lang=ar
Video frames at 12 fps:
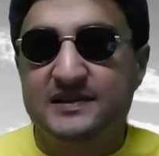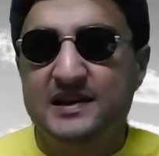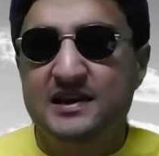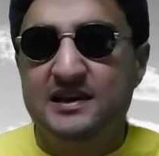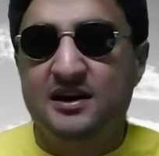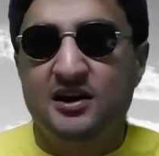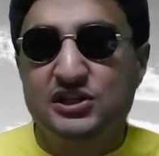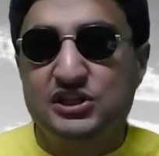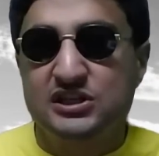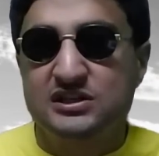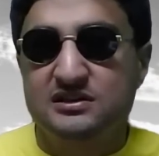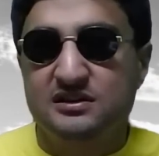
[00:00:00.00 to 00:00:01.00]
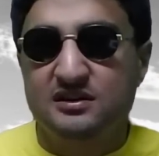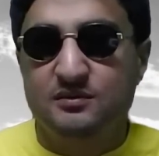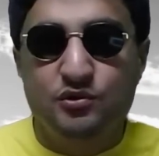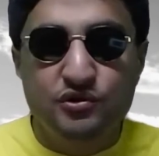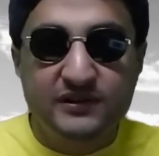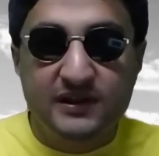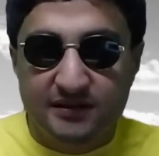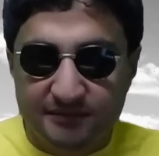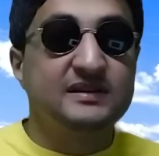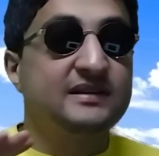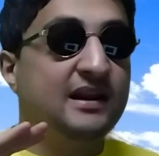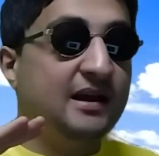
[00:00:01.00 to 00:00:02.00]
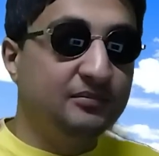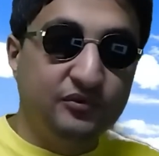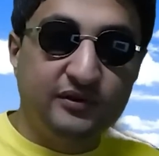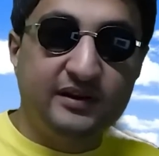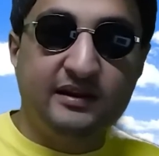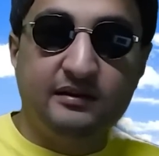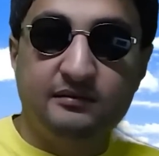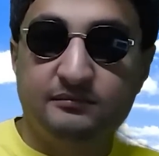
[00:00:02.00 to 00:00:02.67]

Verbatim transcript: ازاي اقشر موزه بس الحمد لله